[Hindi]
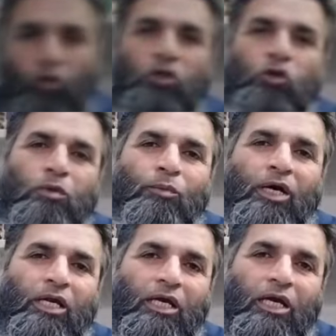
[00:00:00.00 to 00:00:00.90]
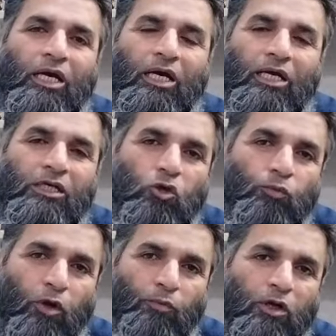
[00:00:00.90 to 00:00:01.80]
शुगर जो बीमारी है अगर
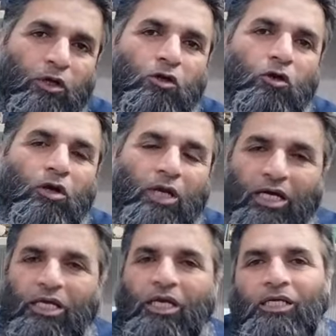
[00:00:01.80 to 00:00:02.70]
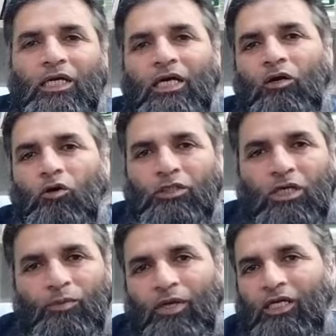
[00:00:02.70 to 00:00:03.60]
इसको प्रॉपर कंट्रोल ना किया जाए और
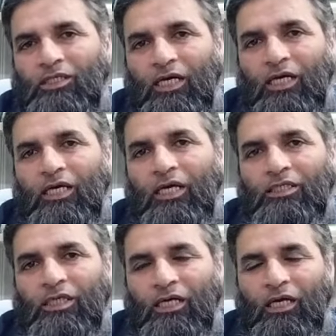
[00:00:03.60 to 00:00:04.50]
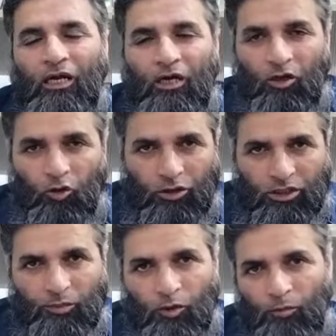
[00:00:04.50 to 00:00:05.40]
इसका परहेज ना किया जाए और
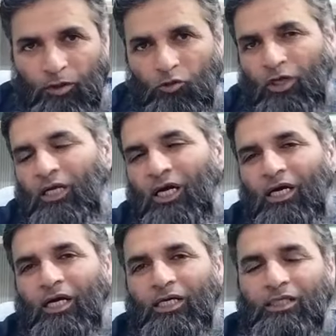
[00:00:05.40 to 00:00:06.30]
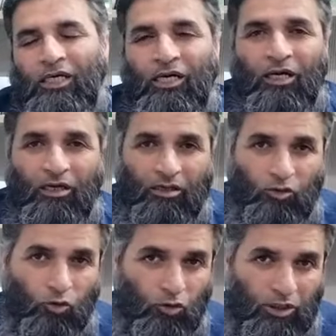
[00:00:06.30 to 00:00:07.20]
इसकी प्रॉपर दवाई ना खाई जाए
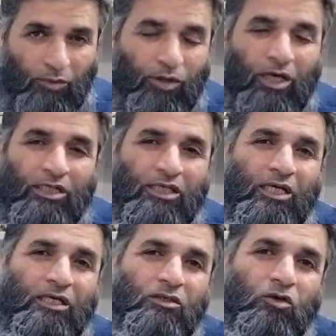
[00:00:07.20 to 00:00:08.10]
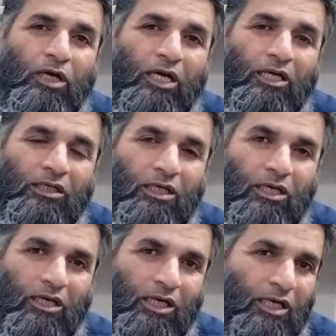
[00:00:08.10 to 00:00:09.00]
तो ये भी नाजरीन जो है
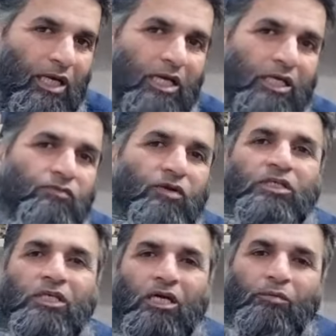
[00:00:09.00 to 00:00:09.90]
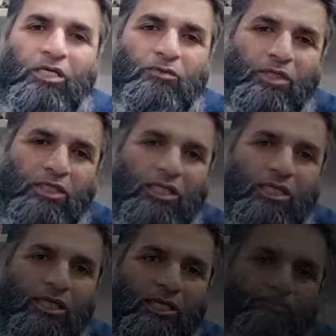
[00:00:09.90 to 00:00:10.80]
ये अरेक्टाइल डिसफंक्शन का बायस बन जाती